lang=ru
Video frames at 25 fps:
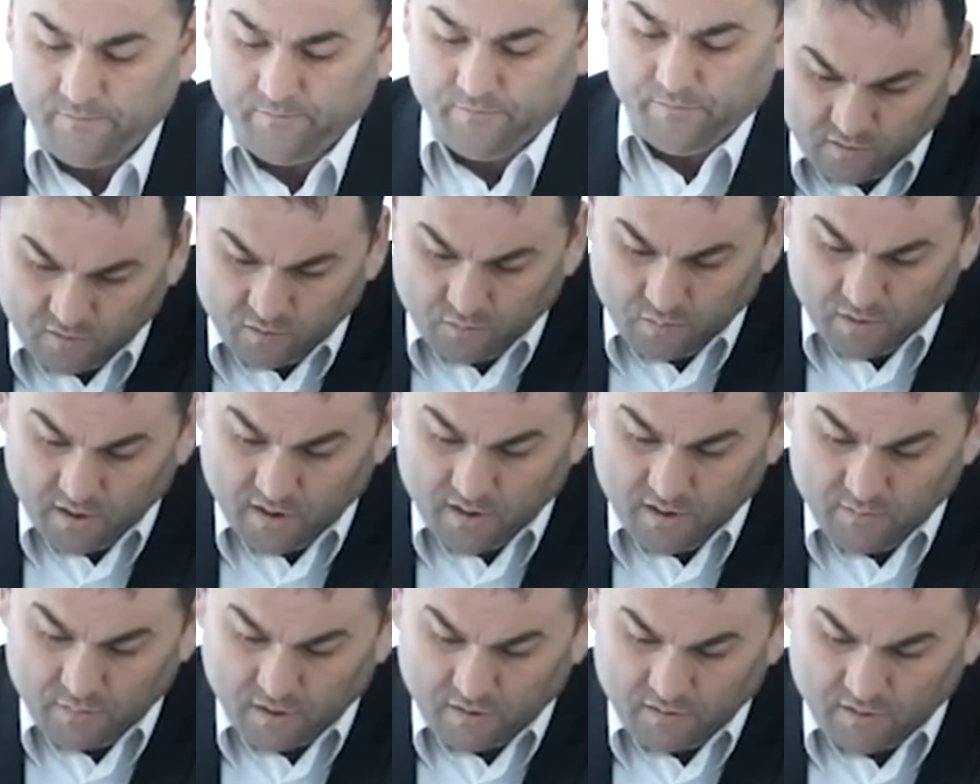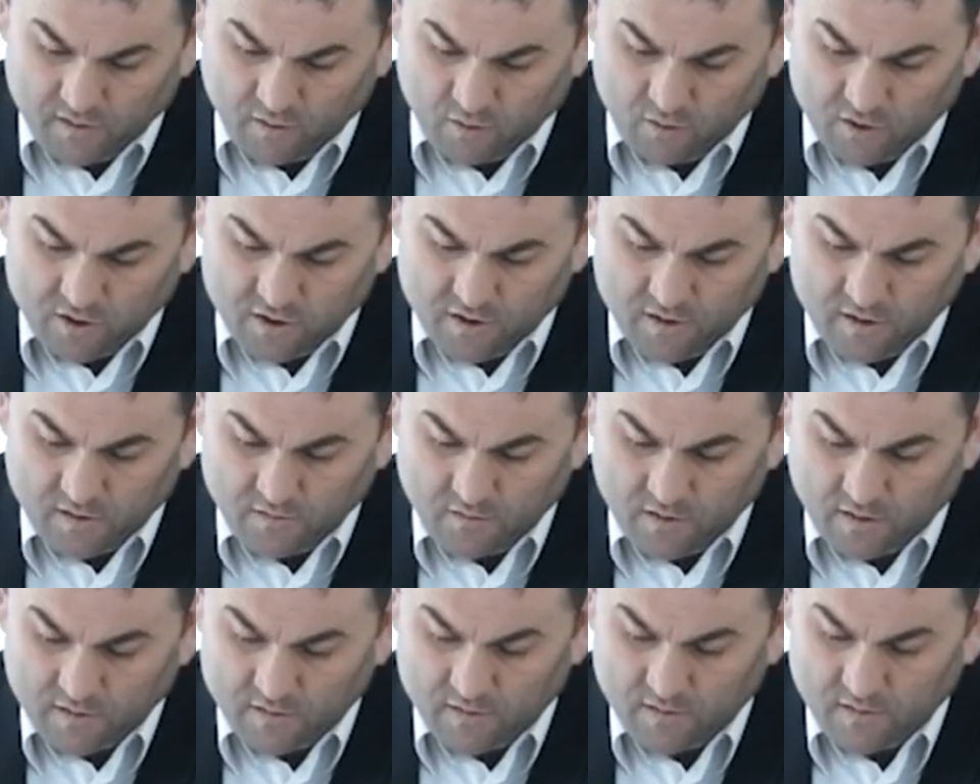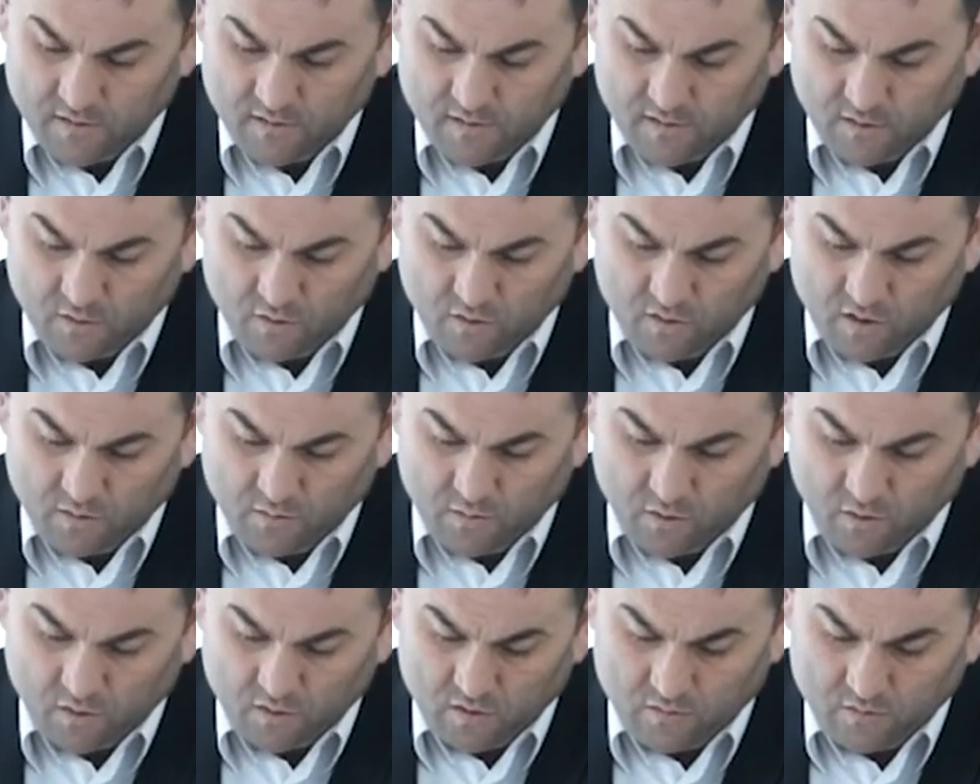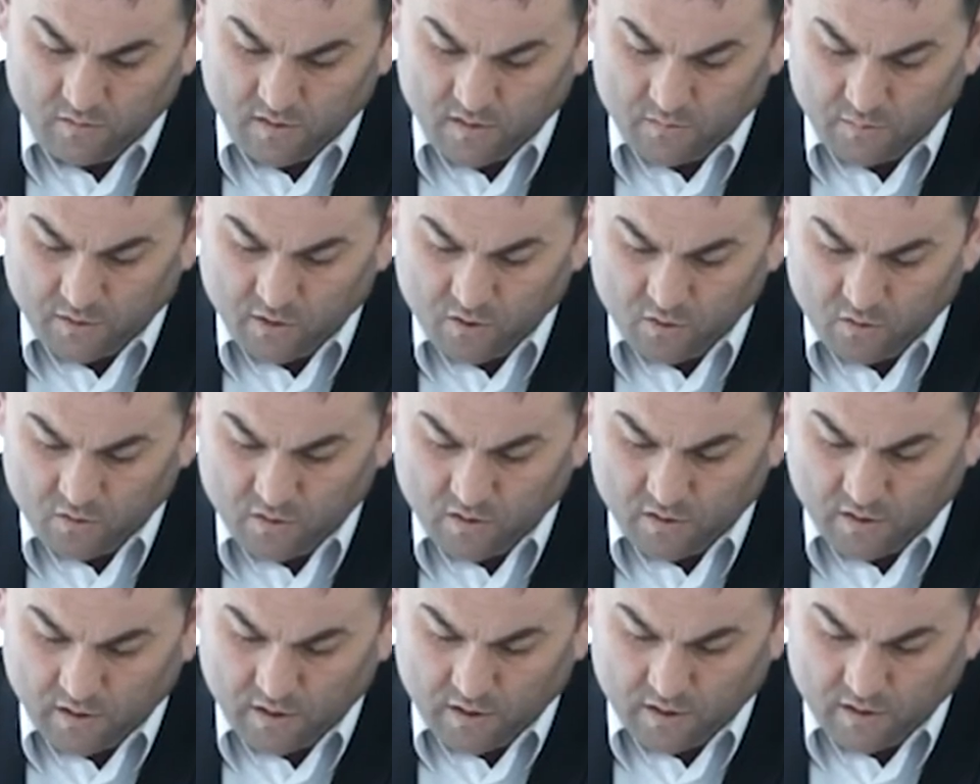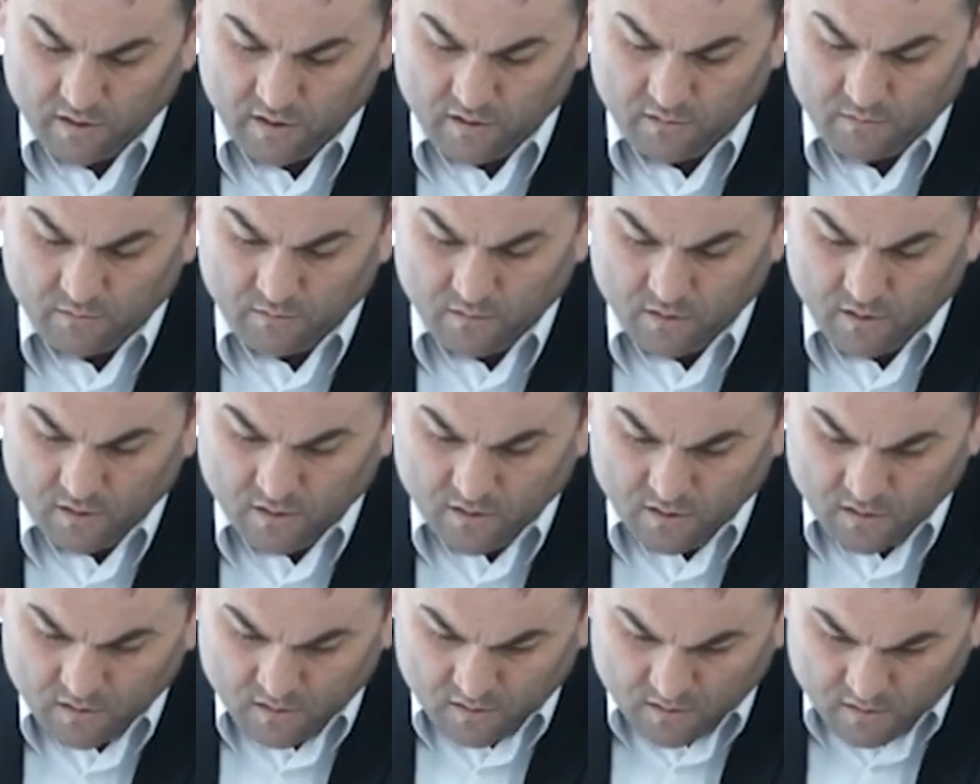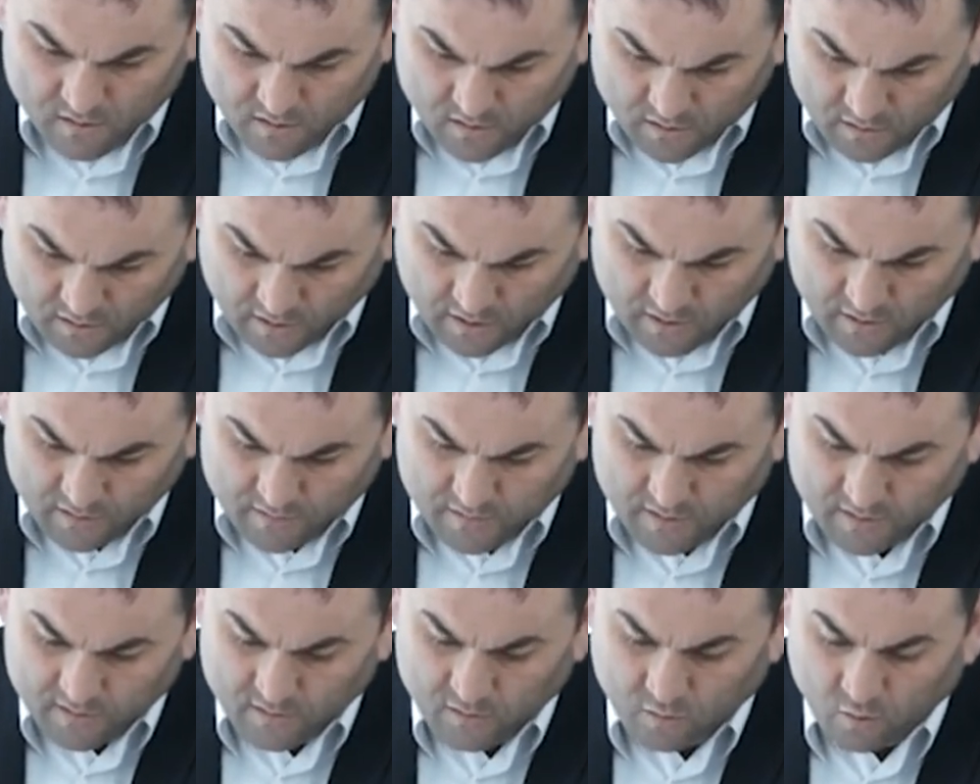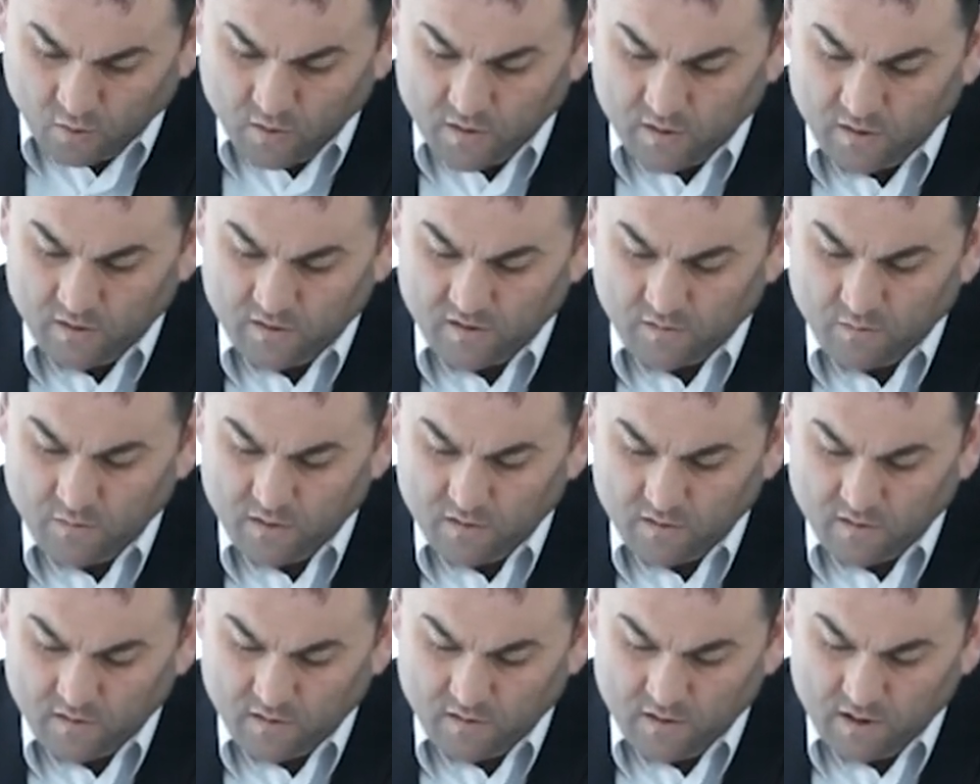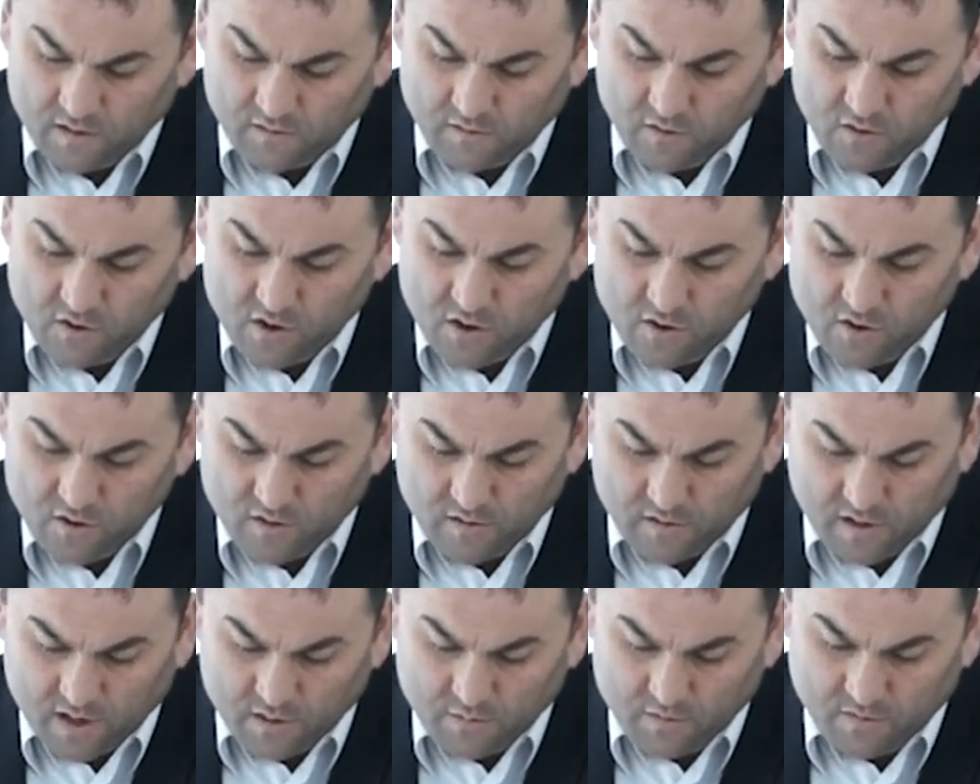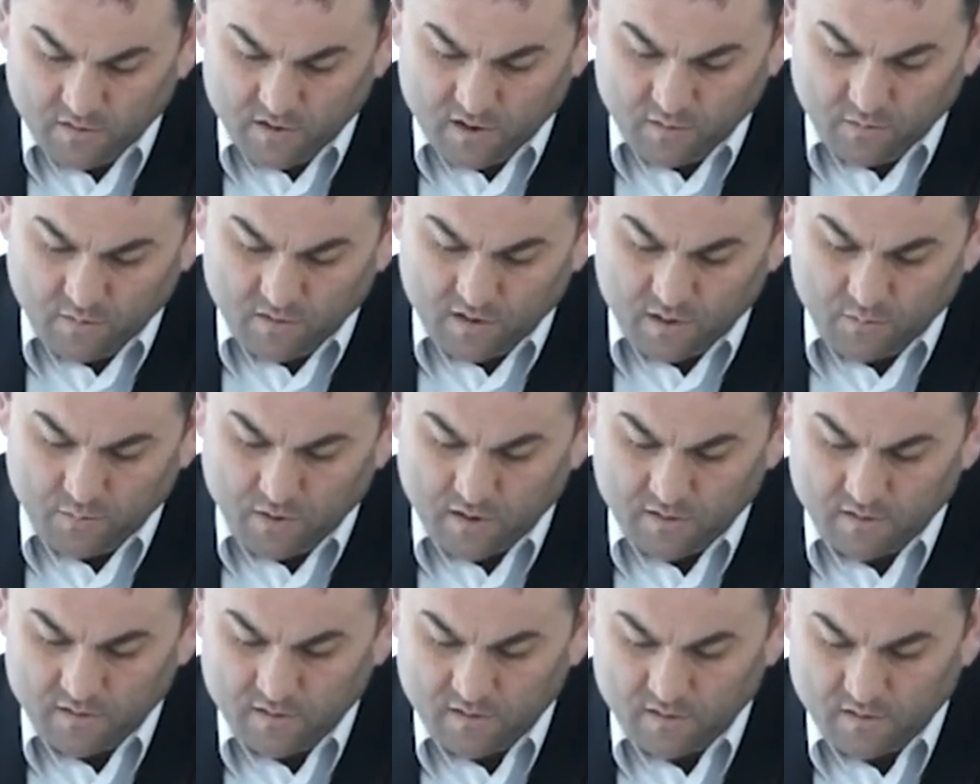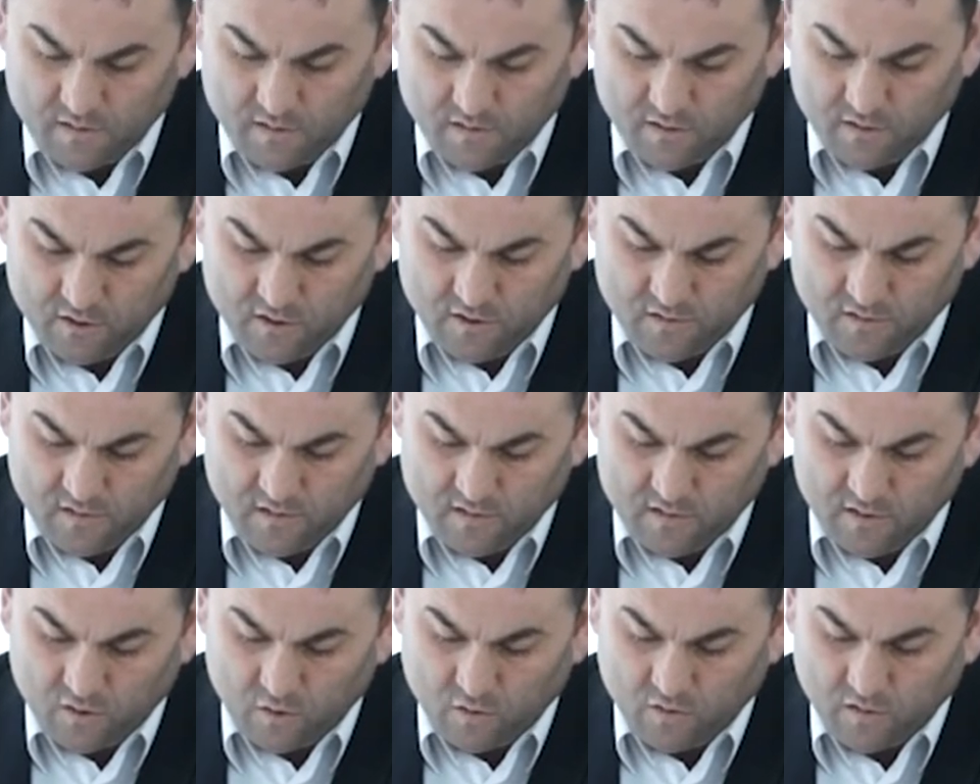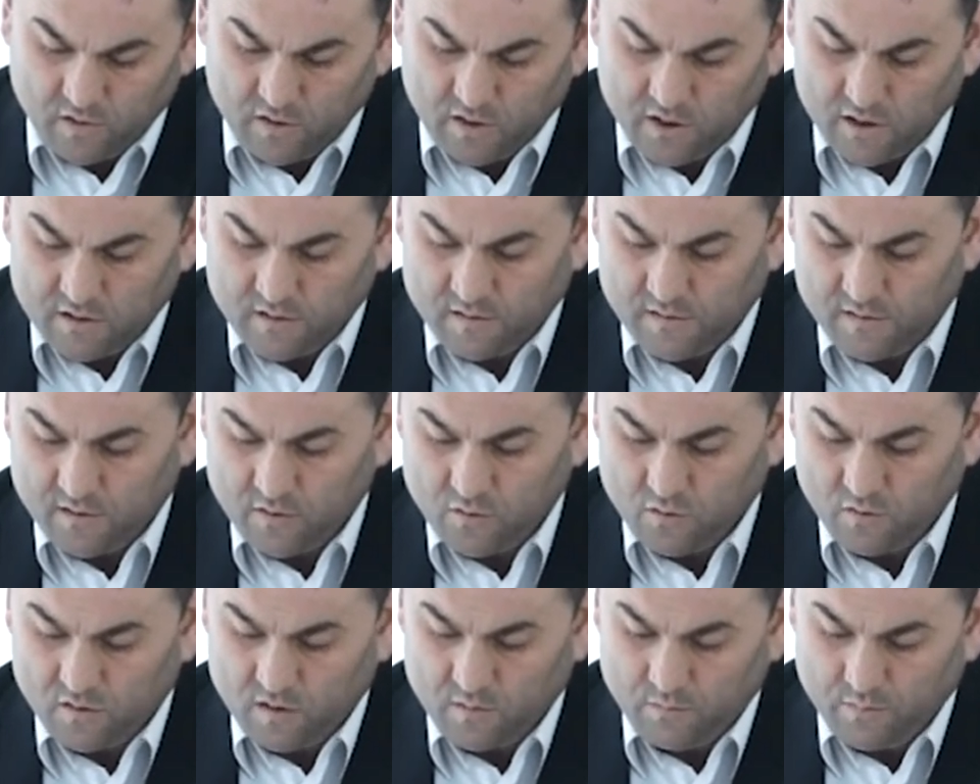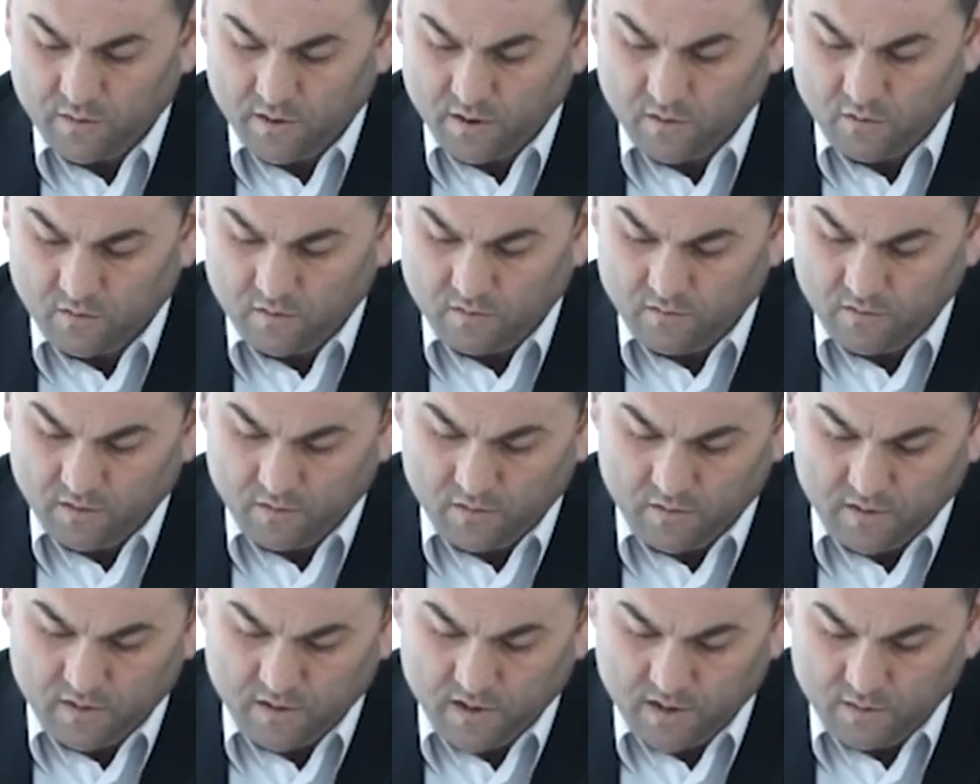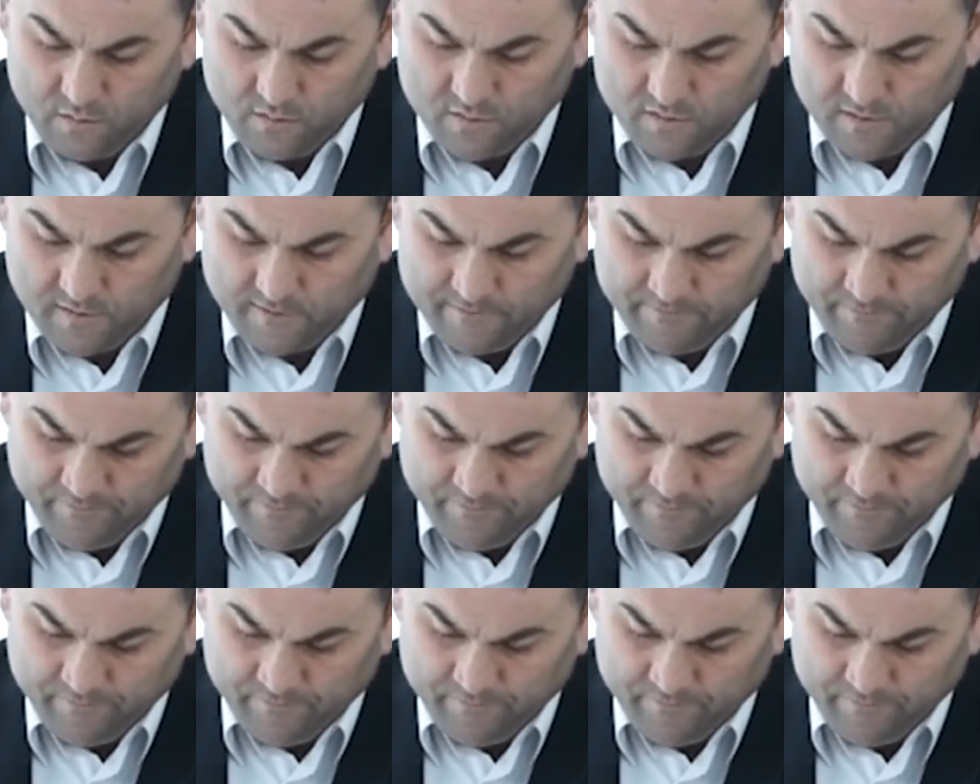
Преступления и правонарушения, связанные с незаконным оборотом запрещенных реальным к реализации курительных смесей, не отвечающих требованиям безопасности жизни и здоровья граждан за отчетный период выявлено не было.